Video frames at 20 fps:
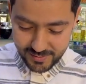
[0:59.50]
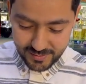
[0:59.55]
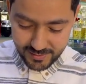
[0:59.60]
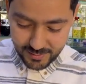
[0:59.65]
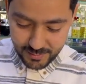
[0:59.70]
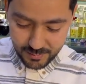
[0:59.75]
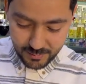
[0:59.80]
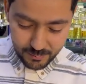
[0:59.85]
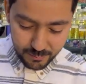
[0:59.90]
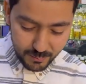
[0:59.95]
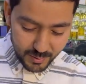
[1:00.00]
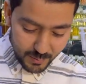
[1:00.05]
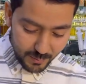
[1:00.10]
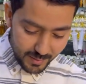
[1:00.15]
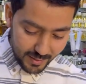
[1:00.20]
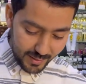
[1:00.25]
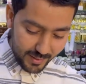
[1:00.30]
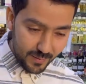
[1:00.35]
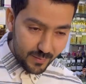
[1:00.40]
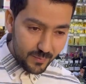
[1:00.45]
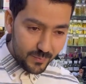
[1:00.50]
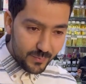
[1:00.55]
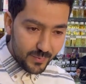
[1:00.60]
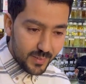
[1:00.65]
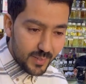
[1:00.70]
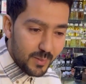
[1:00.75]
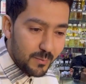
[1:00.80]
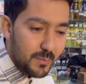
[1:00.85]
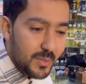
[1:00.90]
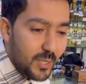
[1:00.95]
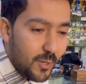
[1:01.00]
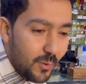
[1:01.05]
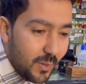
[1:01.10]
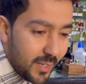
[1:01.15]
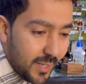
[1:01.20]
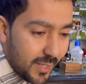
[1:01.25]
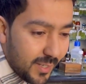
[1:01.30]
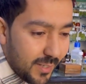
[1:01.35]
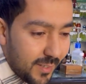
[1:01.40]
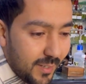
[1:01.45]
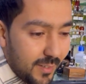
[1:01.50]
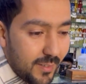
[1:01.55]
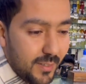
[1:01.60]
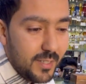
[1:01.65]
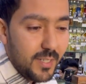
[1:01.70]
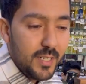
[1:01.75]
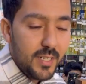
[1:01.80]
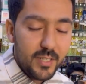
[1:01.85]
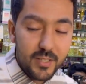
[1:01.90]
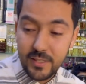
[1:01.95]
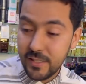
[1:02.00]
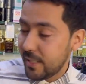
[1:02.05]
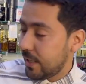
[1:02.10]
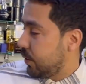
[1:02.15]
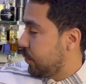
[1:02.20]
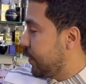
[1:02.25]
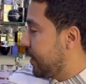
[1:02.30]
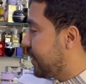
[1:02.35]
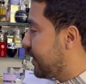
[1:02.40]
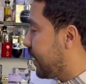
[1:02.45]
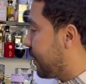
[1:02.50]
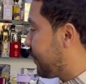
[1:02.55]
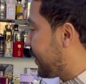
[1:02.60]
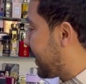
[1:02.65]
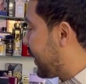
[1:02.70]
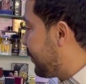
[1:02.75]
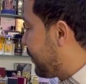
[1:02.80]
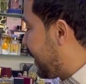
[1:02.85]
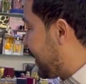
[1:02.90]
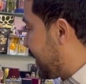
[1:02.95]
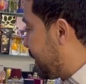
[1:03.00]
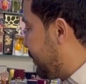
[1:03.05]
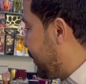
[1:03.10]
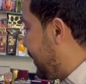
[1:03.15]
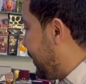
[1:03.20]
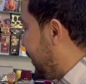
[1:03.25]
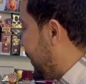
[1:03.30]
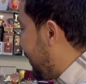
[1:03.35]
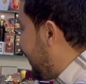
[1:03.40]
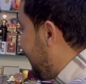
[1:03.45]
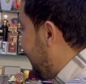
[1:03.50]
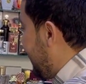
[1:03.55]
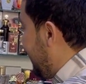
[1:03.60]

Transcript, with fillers: الله يعطيك الخير الله يعطيك الخير شكرا بارك الله الوالده ما كاين ما الله